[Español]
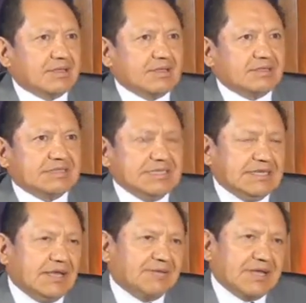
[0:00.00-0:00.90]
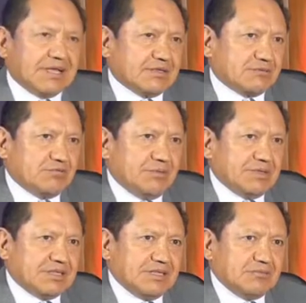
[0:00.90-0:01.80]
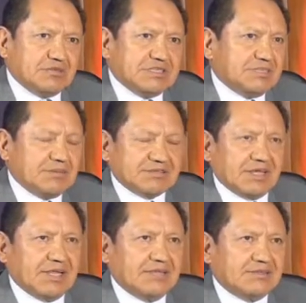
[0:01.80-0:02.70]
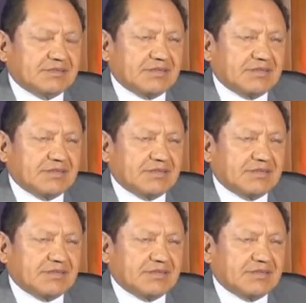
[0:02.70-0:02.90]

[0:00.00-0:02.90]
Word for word: Sí, había sumamente muchísimas carencias.